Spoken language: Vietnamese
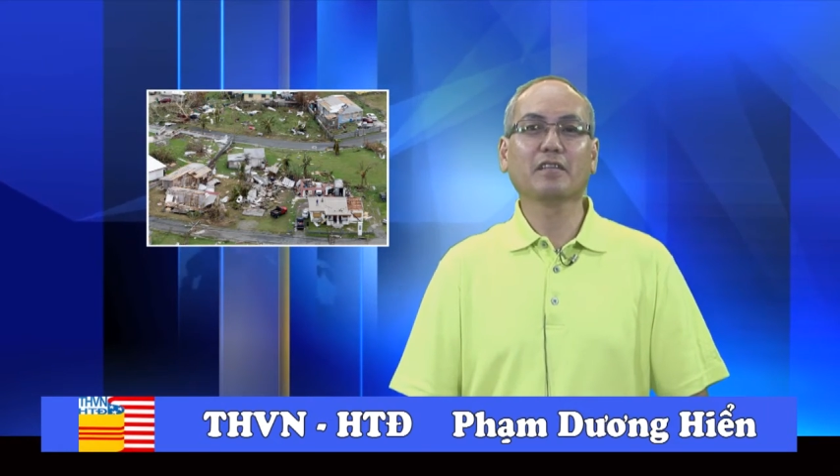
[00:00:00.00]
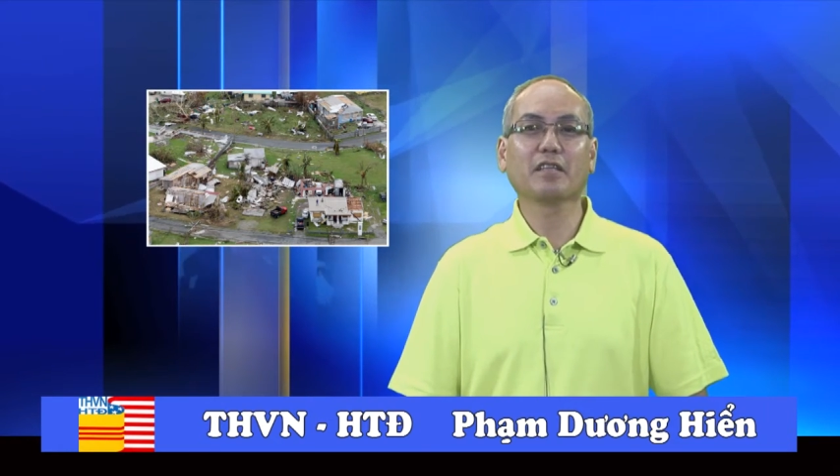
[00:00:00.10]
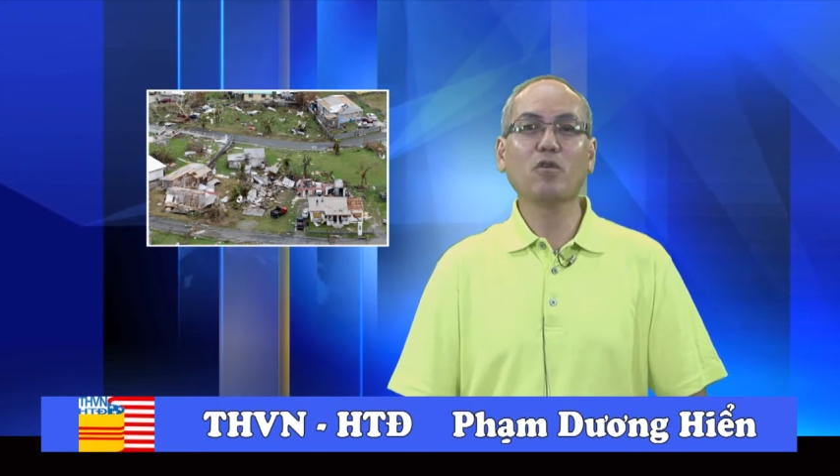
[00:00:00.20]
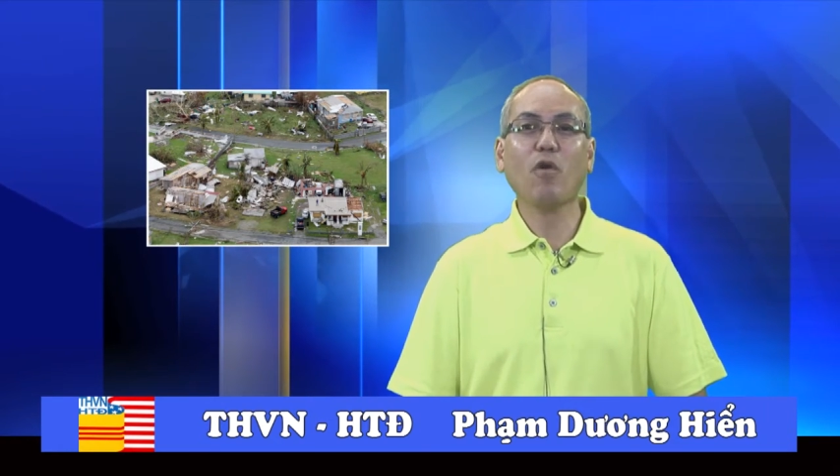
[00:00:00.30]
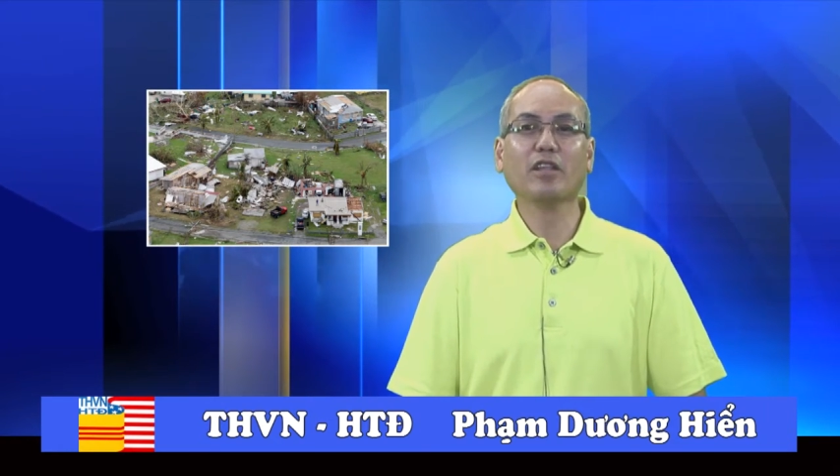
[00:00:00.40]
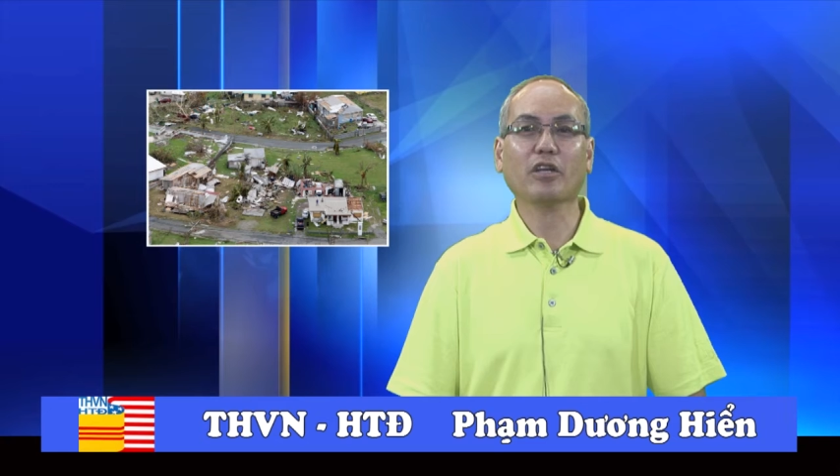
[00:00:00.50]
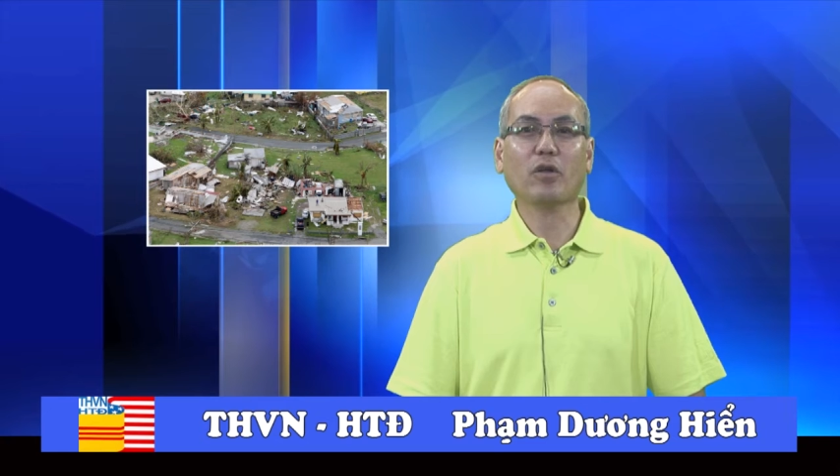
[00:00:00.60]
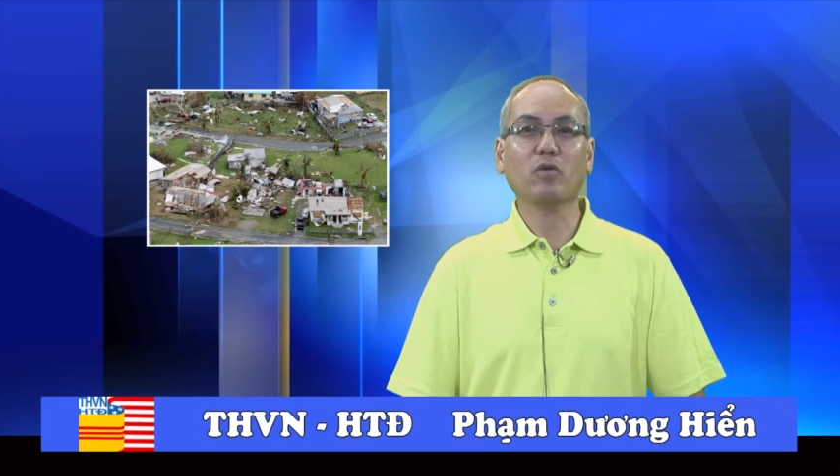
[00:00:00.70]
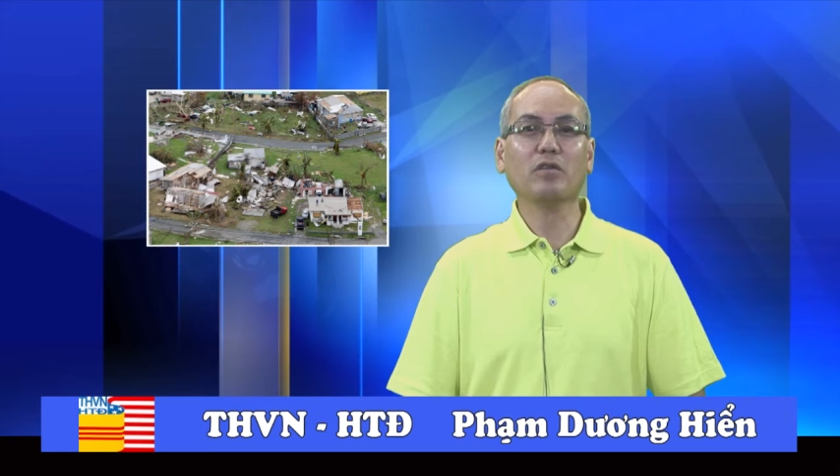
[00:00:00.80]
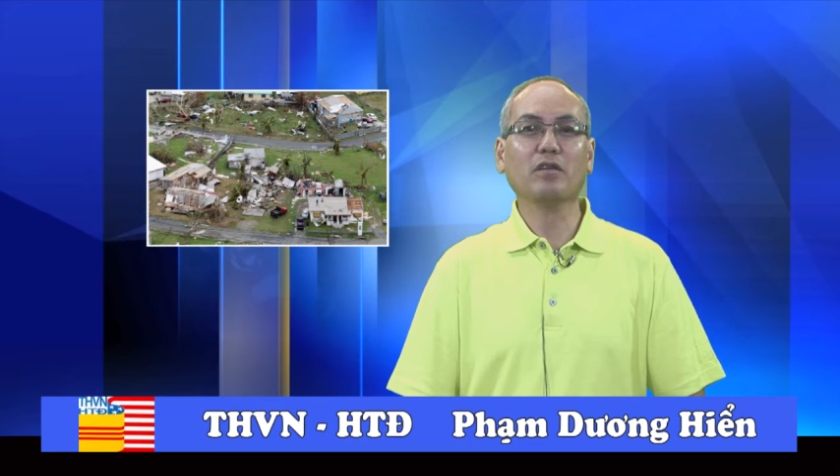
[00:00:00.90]
Thiên Hoa Tiền
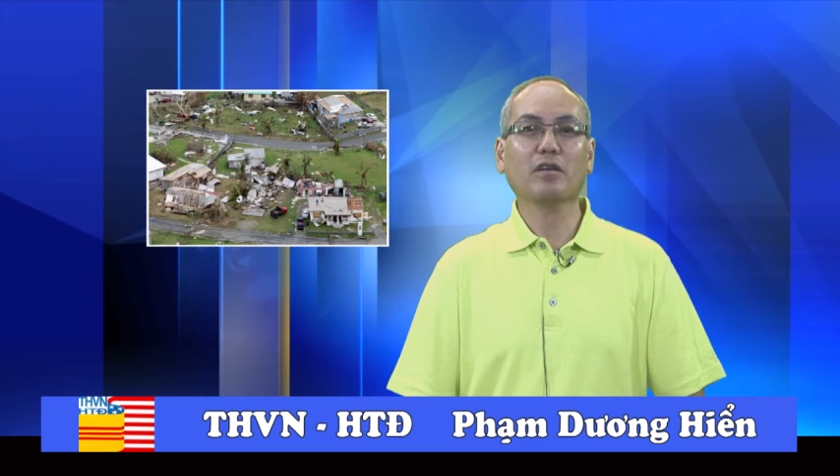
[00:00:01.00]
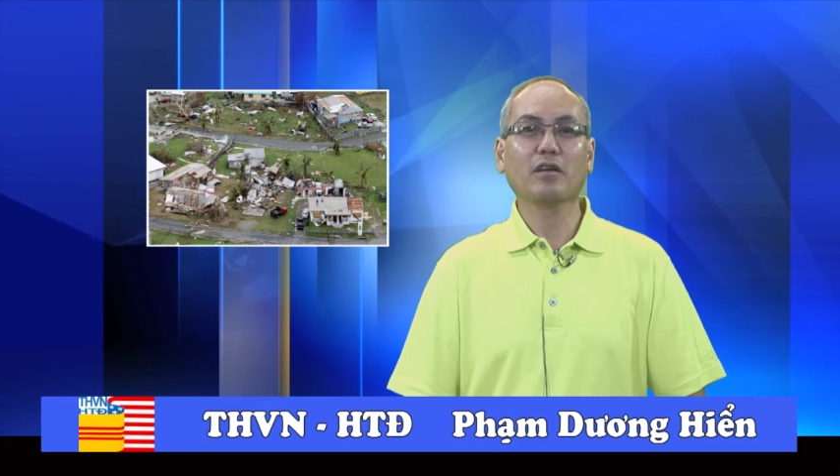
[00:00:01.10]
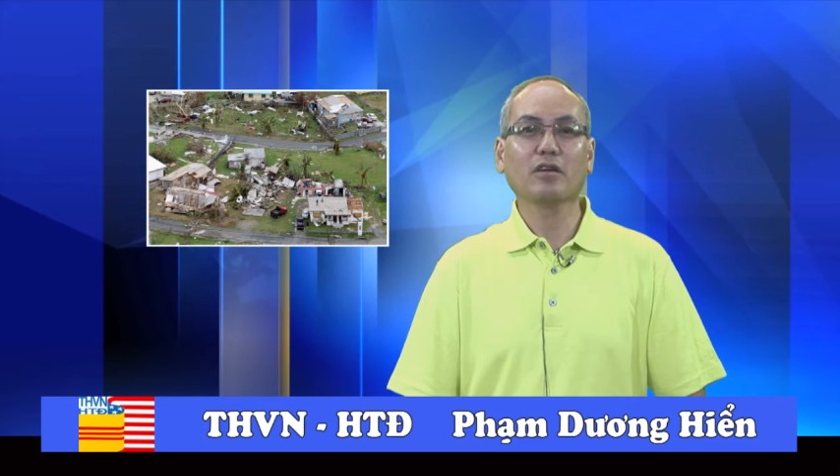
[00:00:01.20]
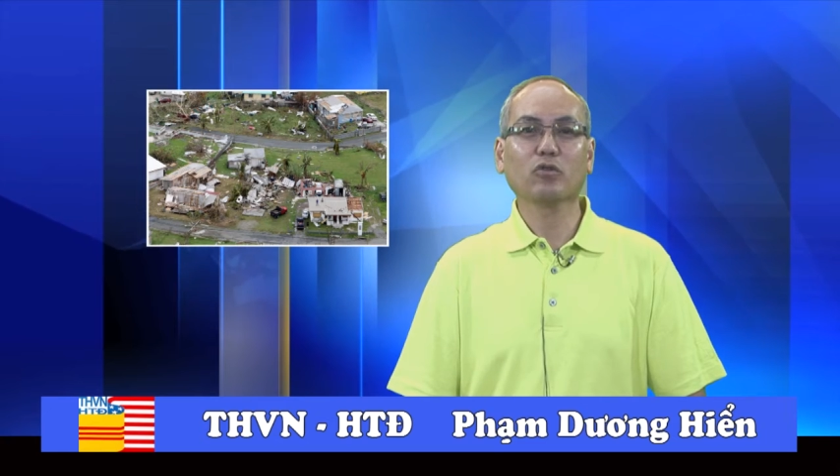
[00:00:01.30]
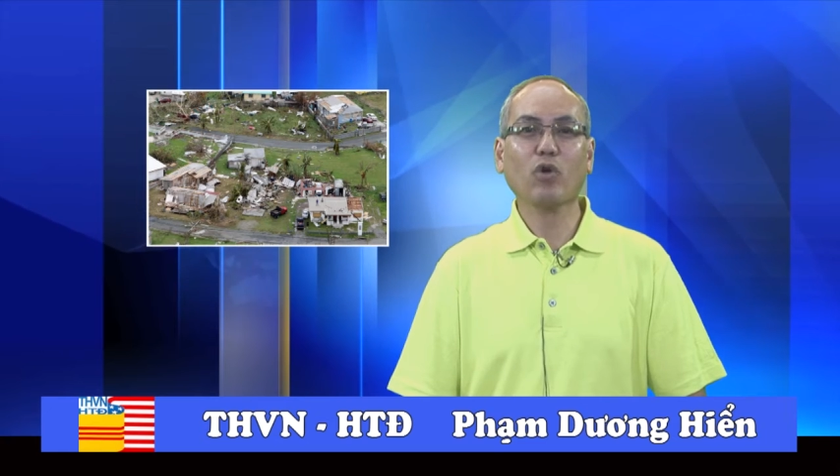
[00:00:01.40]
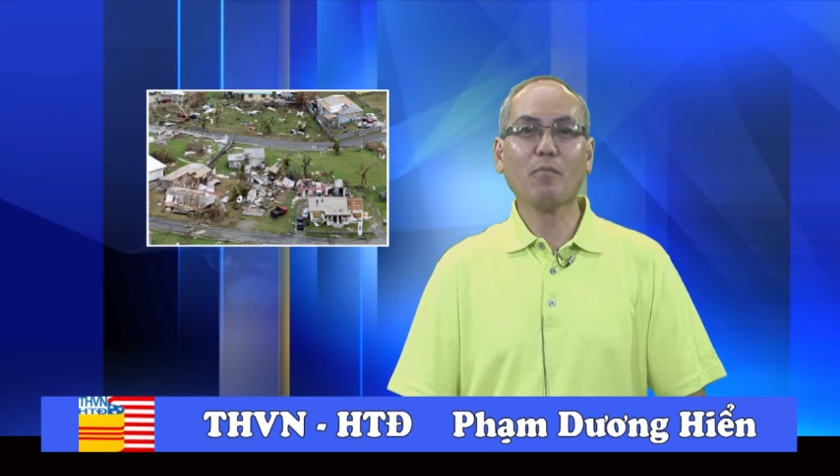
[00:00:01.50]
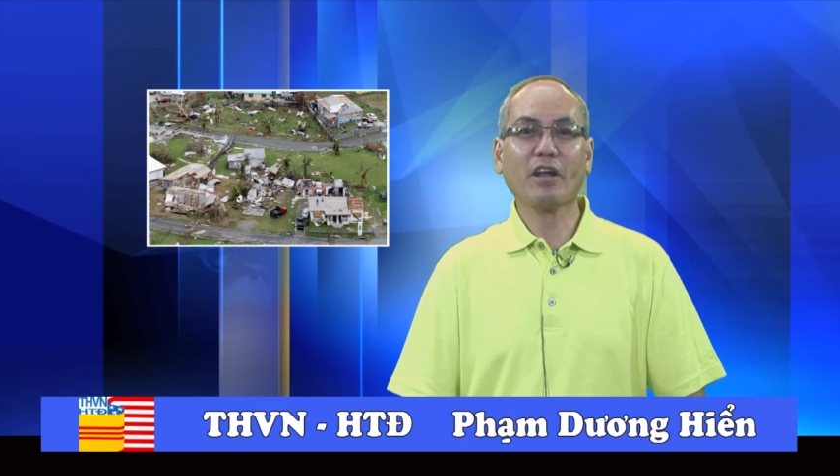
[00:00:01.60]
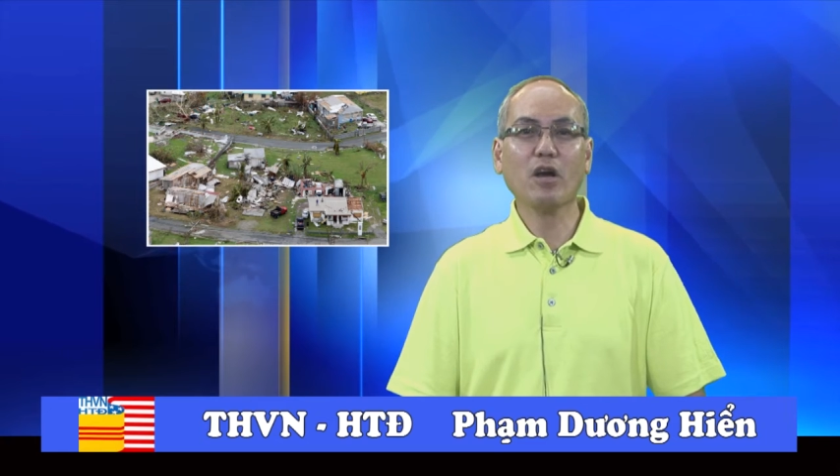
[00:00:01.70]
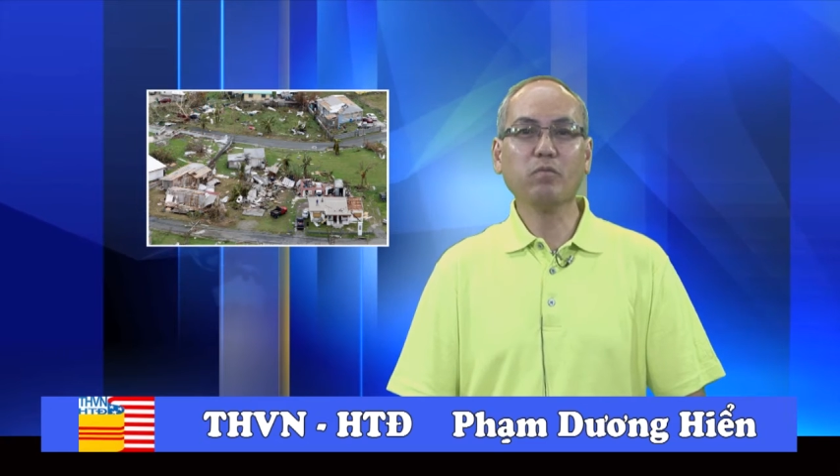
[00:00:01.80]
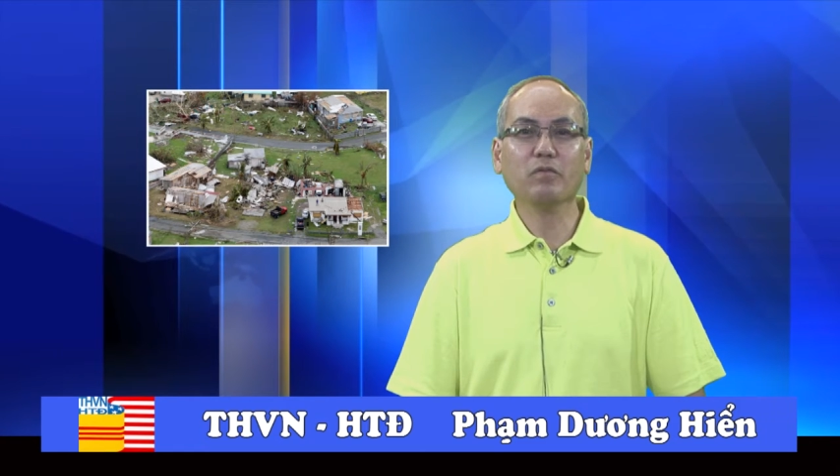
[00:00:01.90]
Đốn, Tòa
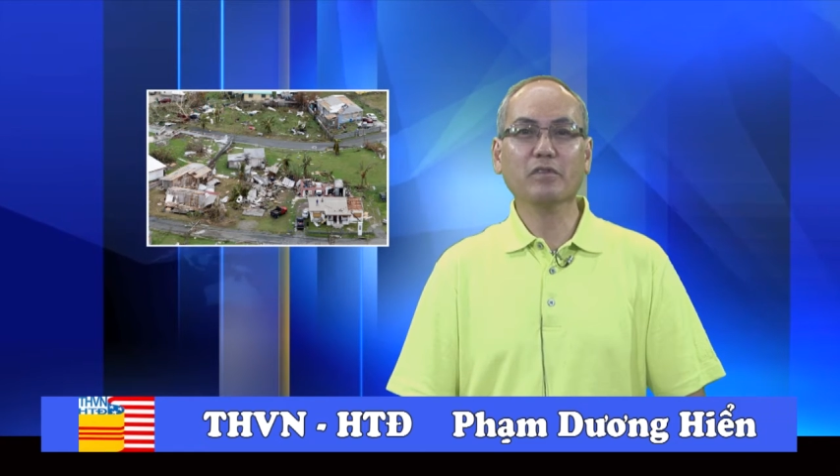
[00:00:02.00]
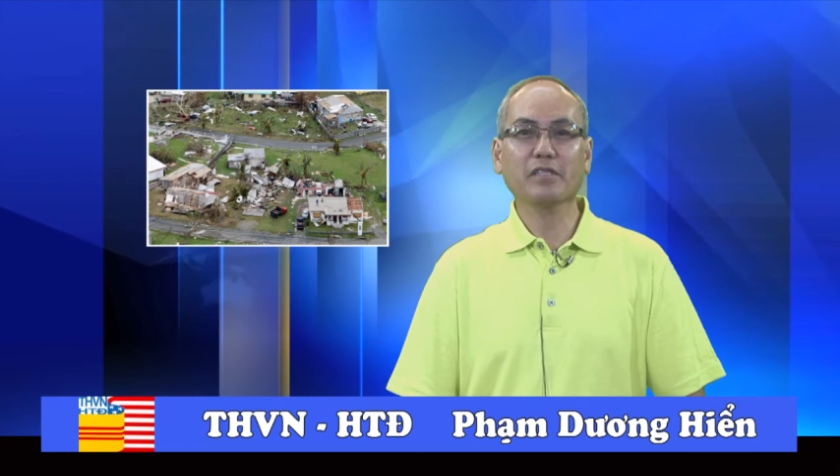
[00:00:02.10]
Bạch Ốc